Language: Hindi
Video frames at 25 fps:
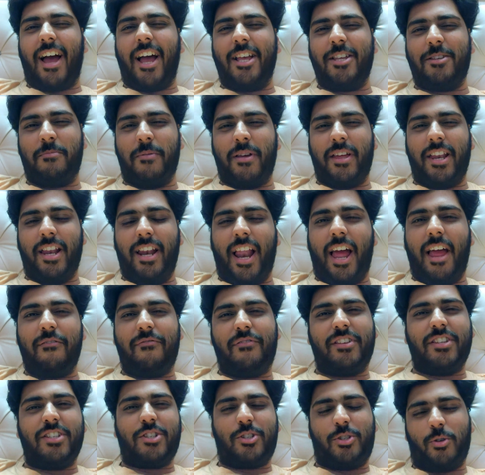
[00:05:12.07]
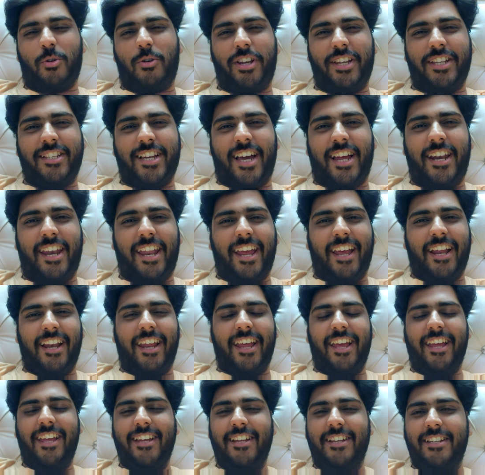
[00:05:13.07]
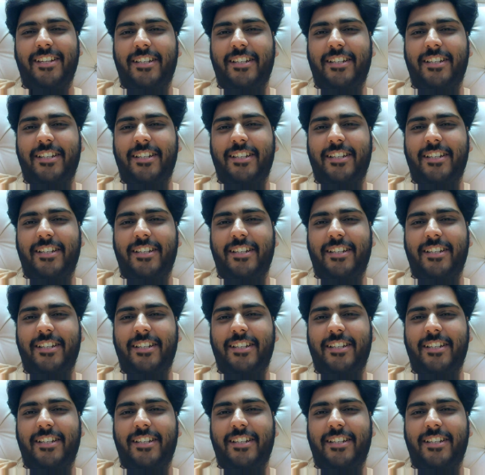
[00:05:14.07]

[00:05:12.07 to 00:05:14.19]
गाइस मेरी लाइफ की स्टोरी जानने के लिए